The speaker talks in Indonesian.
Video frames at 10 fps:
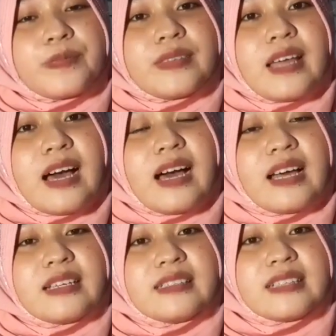
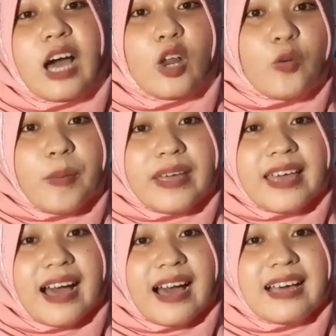Dan jangan lupa
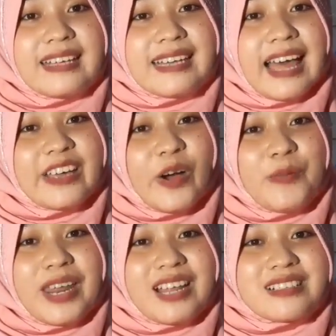ya, like,
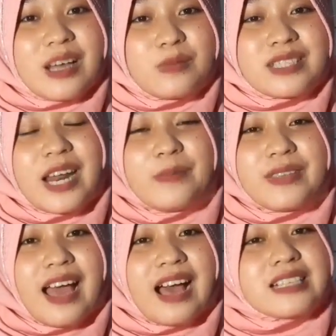comment, and
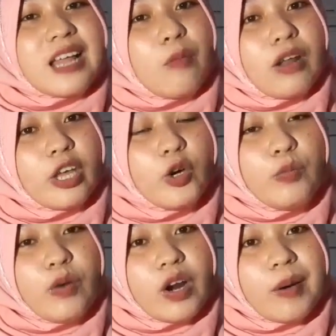subscribe-nya.
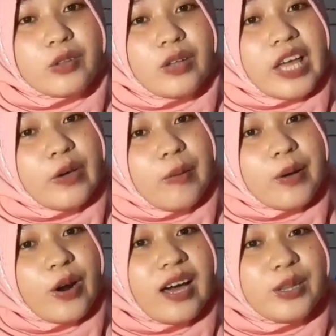Assalamualaikum warahmatullahi
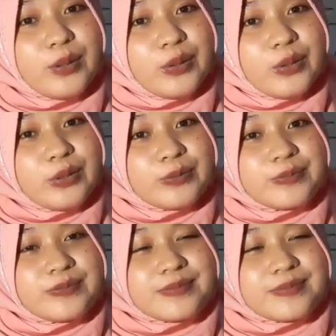wabarakatuh.